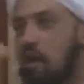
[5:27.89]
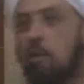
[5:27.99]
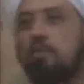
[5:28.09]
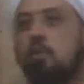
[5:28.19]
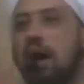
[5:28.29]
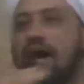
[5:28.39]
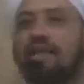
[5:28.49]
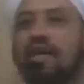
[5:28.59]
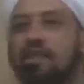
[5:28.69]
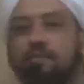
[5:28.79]

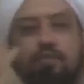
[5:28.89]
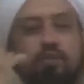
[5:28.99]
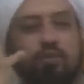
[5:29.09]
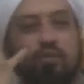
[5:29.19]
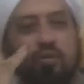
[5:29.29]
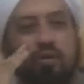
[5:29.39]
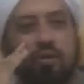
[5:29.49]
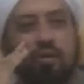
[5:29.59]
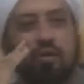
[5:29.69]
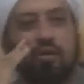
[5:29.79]
banyak debu
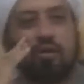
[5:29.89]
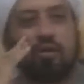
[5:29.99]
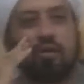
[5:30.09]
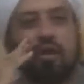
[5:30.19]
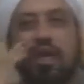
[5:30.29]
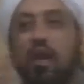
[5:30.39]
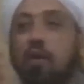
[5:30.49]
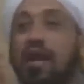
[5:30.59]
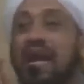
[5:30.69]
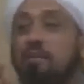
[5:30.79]
kalau
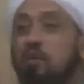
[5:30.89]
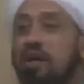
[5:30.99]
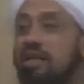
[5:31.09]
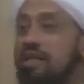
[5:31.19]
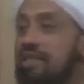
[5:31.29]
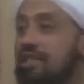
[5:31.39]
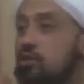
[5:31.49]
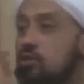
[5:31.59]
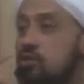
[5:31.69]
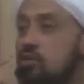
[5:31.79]
kamu ada di situ